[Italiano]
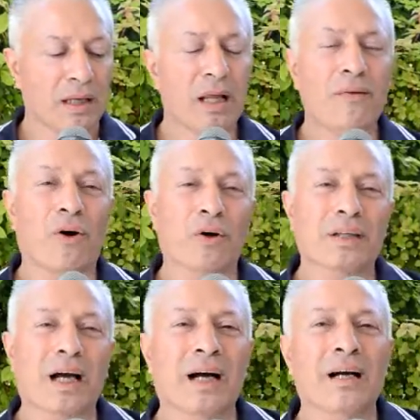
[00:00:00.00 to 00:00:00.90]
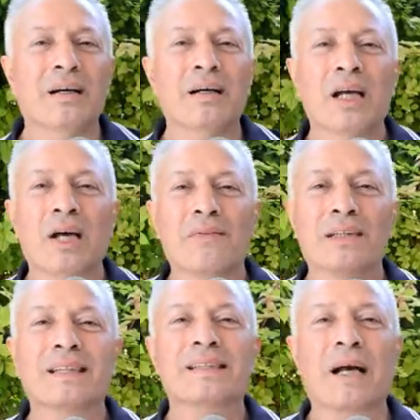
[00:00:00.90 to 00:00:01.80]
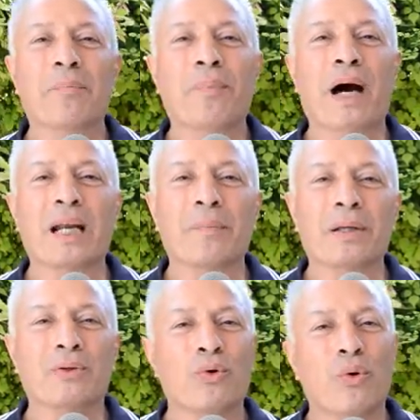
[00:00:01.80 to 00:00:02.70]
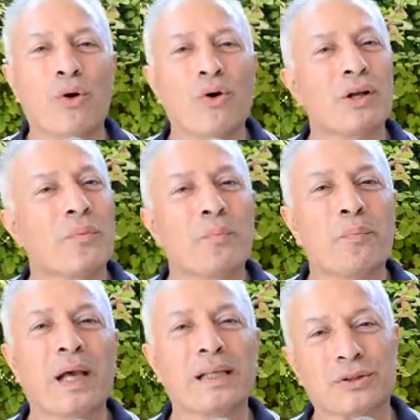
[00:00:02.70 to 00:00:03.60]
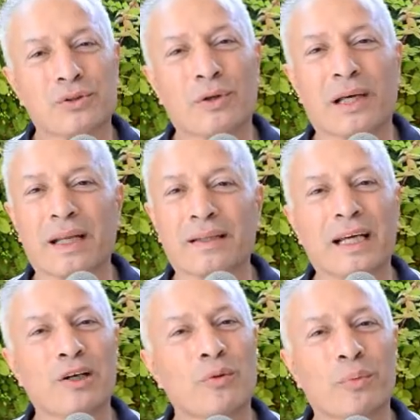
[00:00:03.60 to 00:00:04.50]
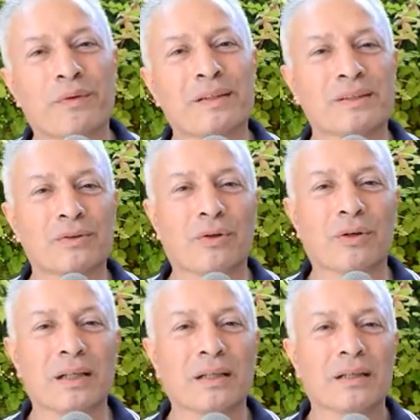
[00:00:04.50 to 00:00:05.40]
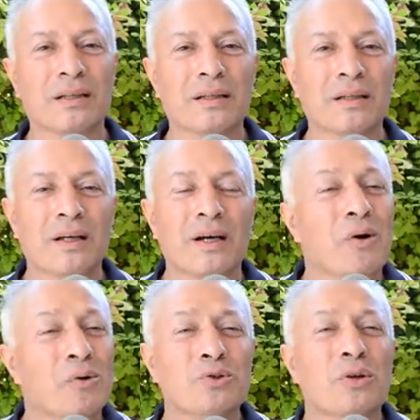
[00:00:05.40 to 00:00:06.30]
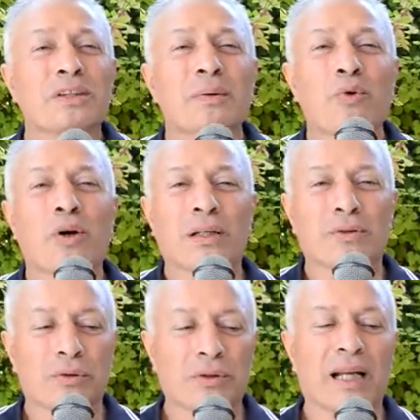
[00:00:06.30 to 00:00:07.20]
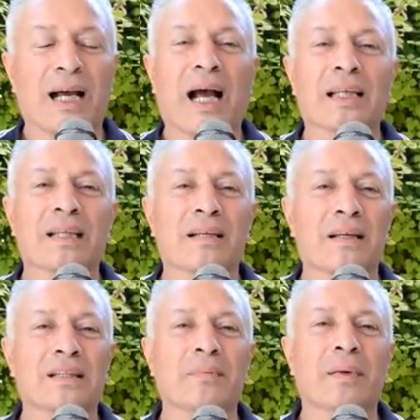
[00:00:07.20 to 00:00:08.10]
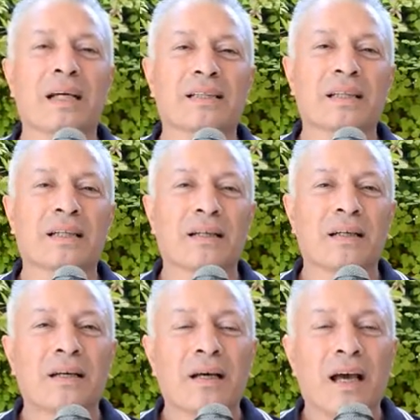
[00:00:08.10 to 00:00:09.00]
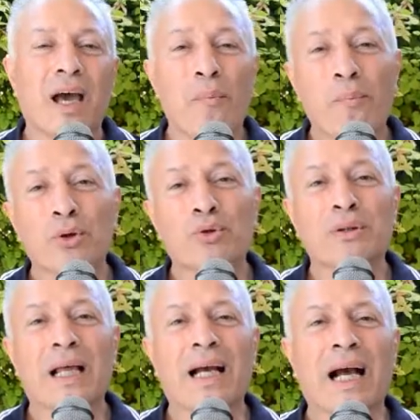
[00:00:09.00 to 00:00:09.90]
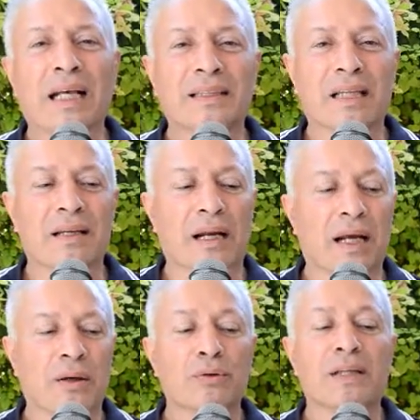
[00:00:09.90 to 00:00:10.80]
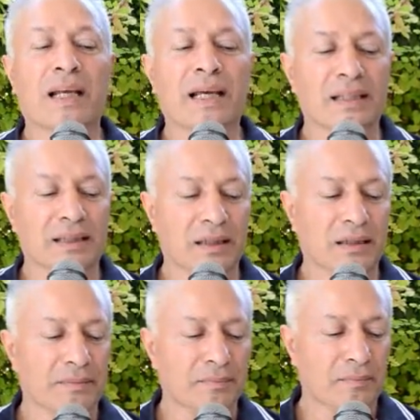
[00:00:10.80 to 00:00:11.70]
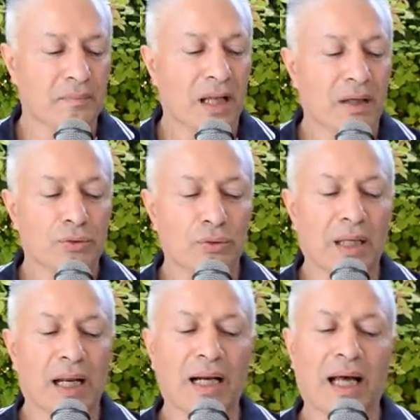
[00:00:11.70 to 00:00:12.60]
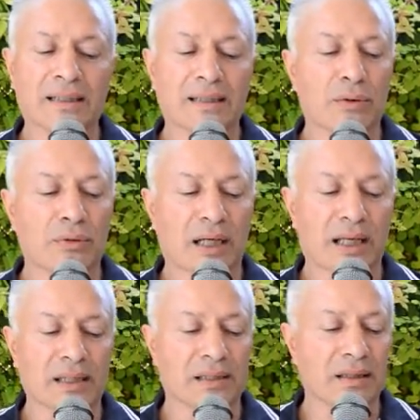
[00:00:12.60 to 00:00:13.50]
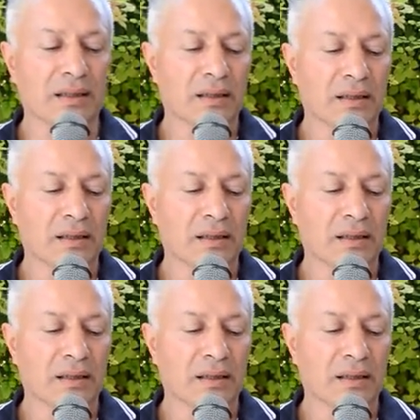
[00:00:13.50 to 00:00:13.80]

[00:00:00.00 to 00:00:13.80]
Una volta fece scappare per due ore un pezzo di cretino di professore. Un giorno morto nella cattedra cemese e un po' tutta la cattedra lo derese. tutta la classe lo derese.